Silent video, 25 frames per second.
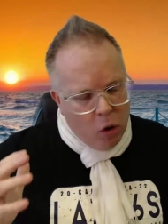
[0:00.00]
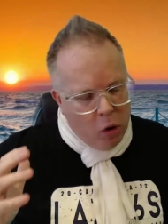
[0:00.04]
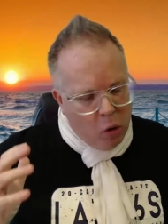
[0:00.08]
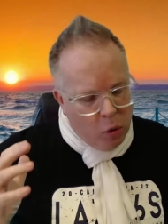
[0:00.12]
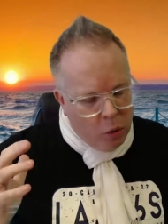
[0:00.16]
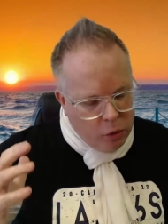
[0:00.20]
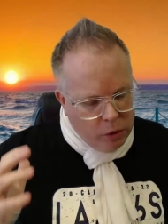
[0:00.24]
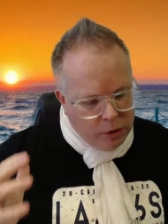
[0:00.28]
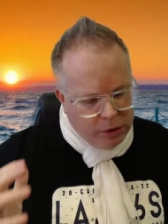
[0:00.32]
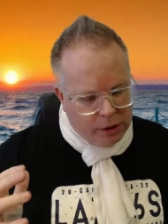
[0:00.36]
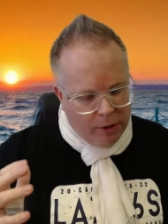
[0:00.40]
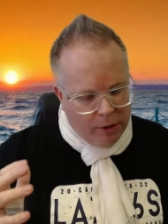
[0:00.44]

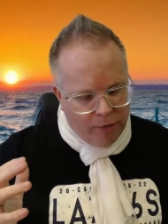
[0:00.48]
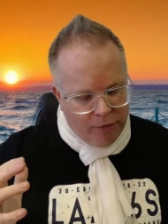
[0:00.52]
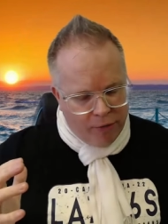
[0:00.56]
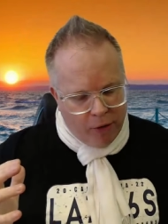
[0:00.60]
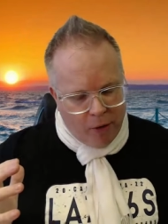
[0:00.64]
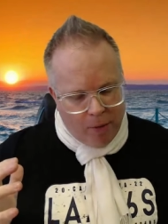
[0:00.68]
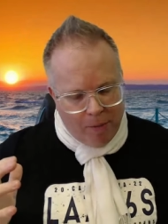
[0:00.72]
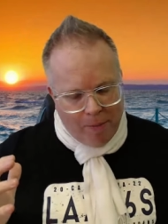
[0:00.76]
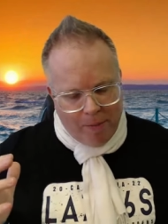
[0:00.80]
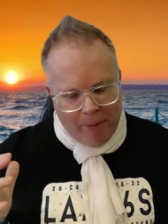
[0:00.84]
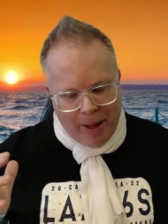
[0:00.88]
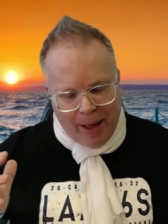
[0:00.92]
unser
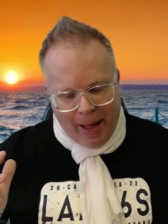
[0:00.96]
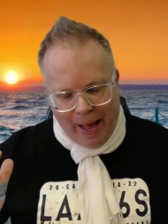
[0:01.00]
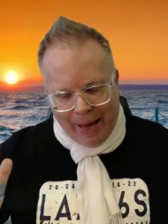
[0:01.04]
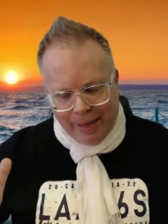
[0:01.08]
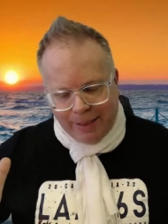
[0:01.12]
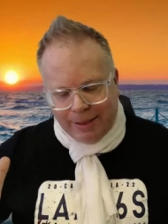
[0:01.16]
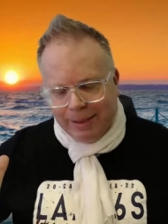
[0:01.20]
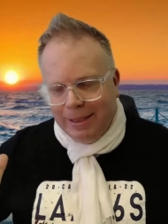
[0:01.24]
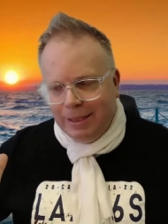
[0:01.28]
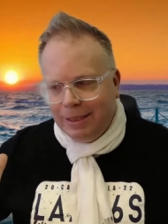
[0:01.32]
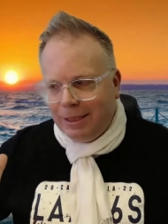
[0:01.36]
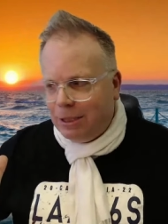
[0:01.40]

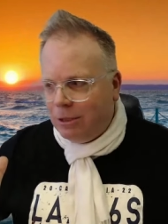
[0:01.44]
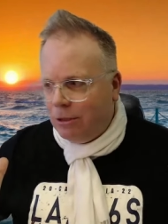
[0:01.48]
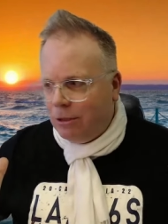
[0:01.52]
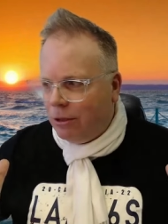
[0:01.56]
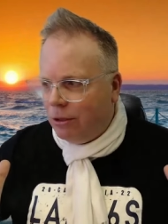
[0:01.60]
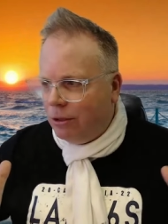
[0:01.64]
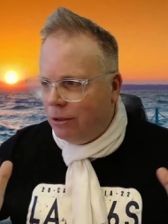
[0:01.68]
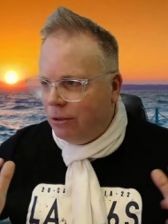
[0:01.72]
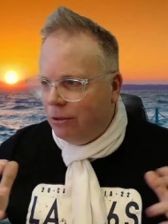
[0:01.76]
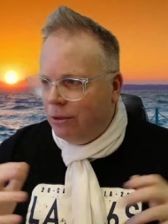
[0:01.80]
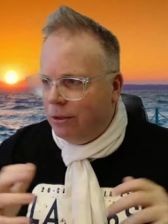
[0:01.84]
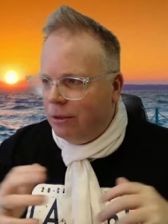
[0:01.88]
Format ist
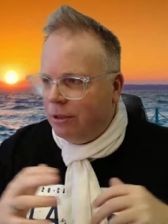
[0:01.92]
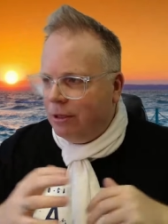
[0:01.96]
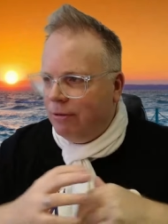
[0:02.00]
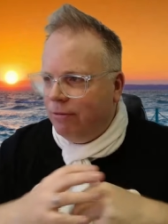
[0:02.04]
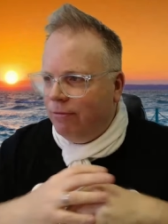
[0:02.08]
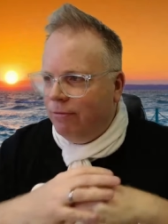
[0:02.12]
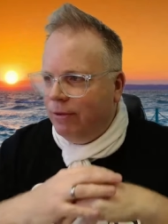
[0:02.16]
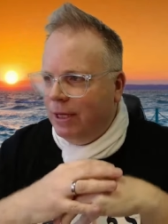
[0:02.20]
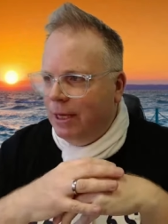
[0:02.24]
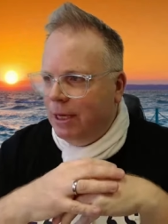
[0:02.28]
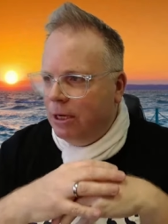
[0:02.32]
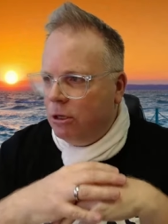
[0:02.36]
doch
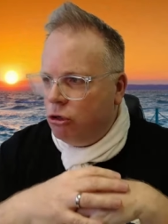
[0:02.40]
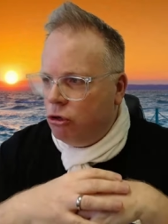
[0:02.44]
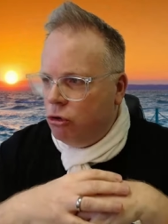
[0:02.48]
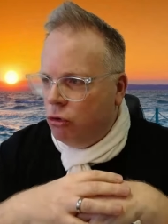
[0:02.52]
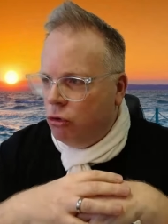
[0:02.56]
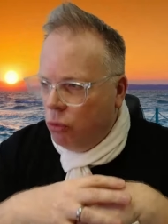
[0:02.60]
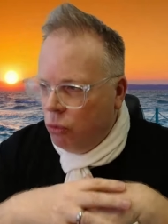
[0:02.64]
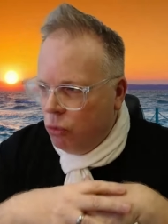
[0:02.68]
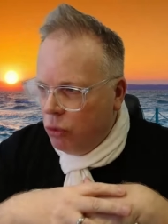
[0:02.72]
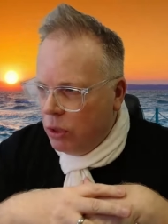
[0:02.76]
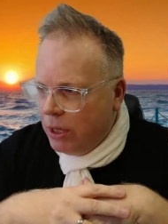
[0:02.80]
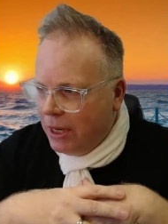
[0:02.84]
irgendwie
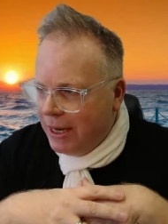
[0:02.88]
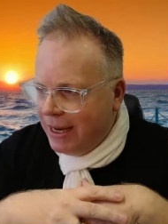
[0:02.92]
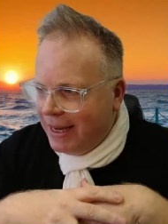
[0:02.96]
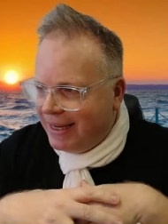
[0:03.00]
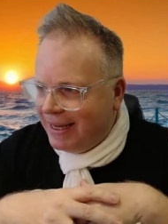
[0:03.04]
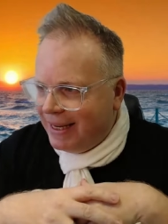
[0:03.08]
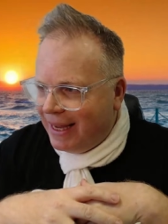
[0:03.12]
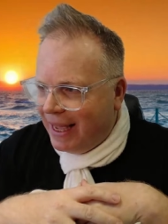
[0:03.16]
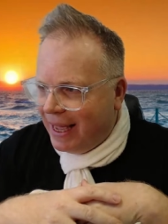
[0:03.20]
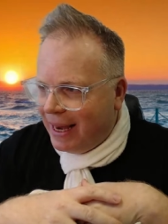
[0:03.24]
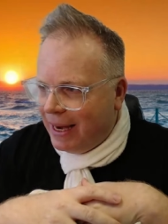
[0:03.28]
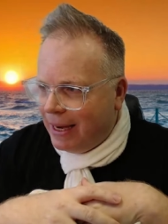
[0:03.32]
cool,
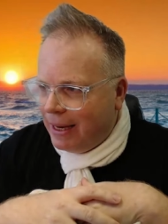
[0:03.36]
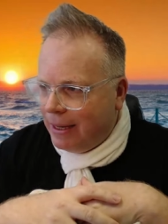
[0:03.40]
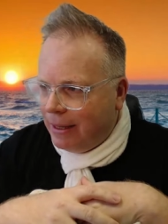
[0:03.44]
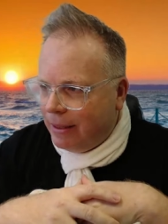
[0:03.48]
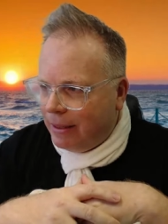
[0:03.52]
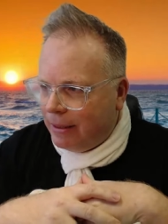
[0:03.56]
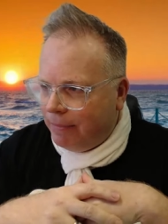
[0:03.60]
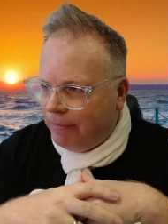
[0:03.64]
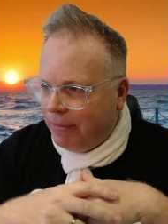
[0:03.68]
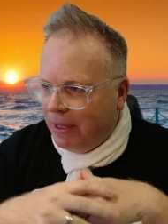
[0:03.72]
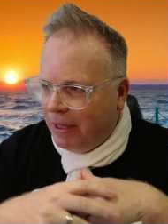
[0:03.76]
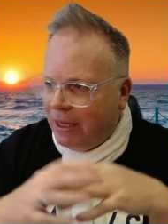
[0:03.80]
denn
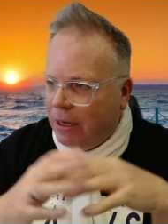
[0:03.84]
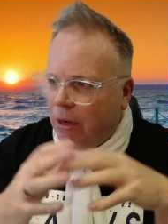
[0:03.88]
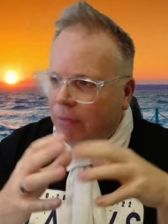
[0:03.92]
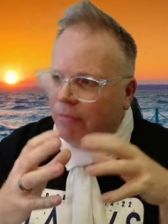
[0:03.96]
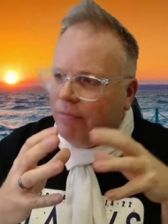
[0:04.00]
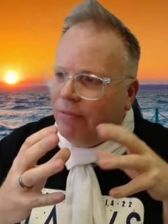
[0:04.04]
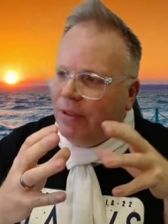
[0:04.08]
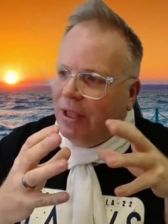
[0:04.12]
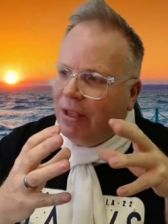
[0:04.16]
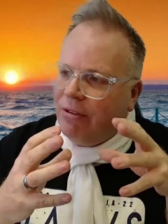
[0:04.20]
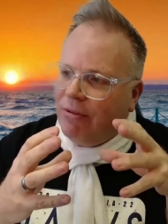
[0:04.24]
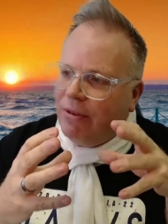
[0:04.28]
ähm, ich glaube,
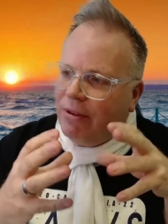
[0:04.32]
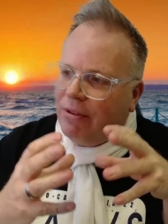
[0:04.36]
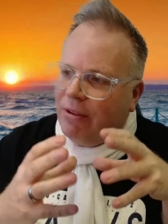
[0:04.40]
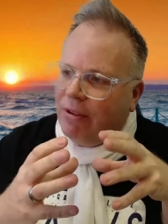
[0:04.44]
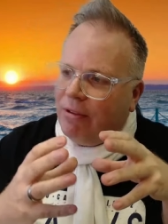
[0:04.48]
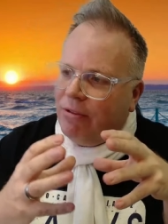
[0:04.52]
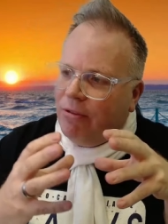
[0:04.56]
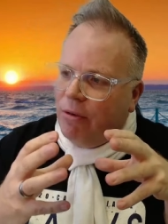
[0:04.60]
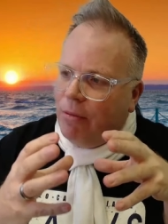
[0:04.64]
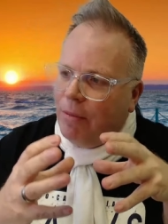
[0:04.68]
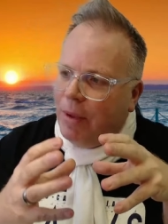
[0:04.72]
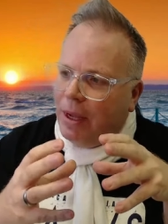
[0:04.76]
das, was
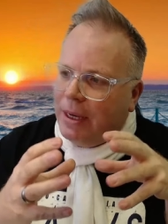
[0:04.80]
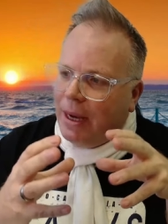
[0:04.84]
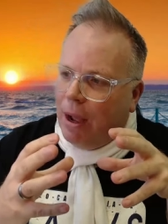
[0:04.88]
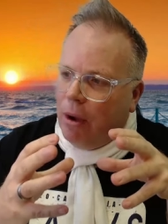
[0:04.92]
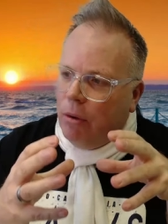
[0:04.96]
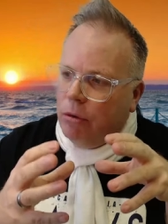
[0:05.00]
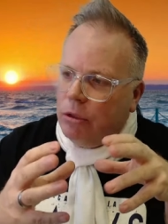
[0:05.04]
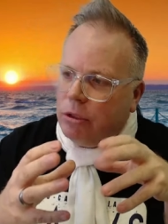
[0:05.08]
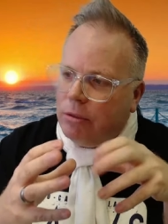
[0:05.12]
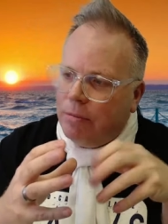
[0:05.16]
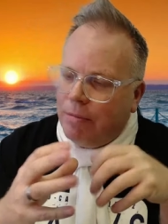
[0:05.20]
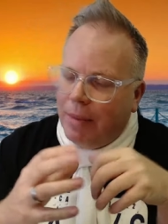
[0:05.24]
das Format
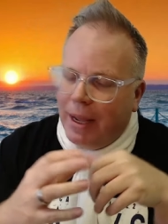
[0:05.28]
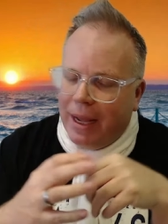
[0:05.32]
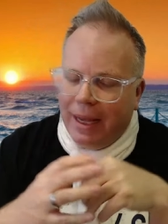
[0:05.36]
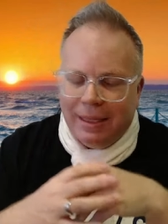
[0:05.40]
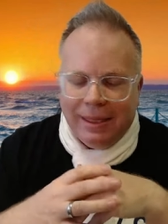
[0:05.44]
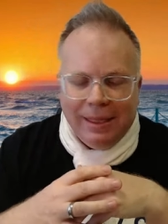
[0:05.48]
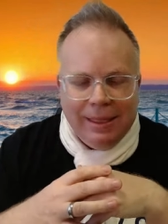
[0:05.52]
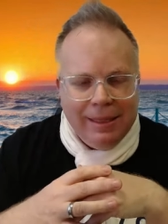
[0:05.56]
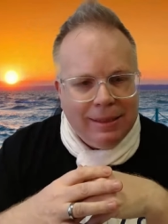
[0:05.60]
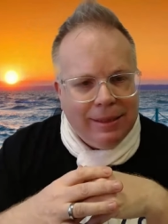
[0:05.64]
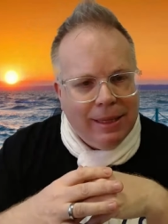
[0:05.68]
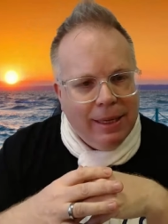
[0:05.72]
ausmacht,
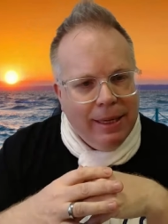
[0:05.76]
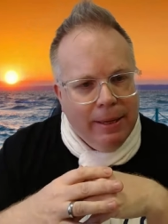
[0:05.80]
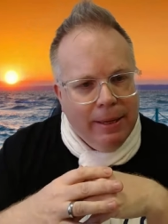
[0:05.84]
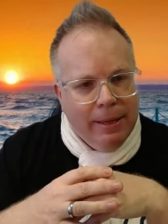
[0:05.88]
ist,